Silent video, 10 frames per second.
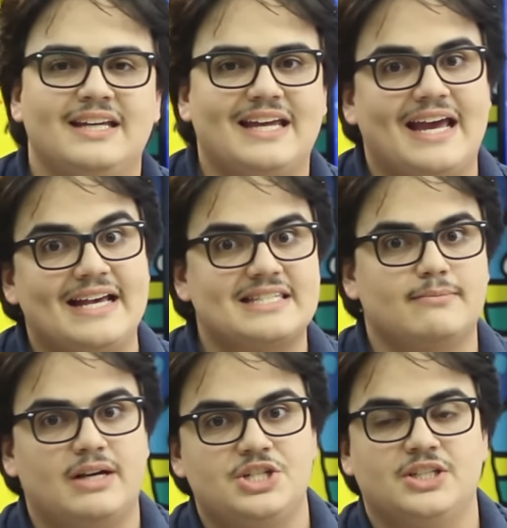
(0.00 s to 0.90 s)
E é essa a
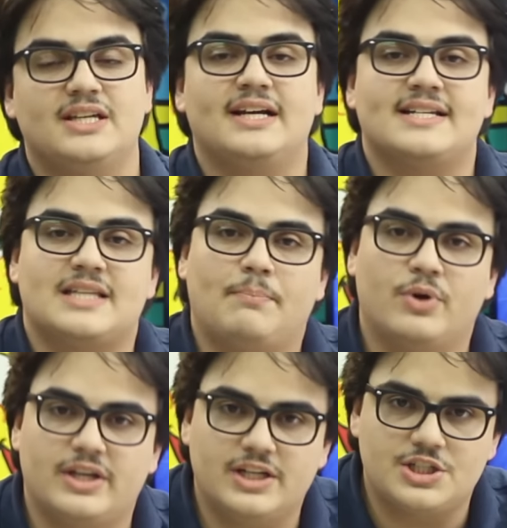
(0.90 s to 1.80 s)
magia dele gastar
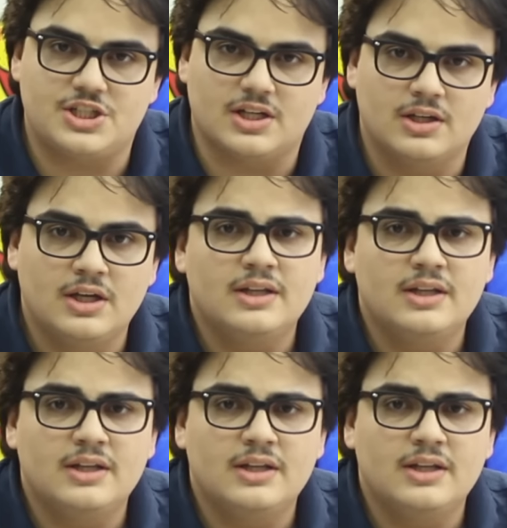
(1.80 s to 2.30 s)
pouca energia.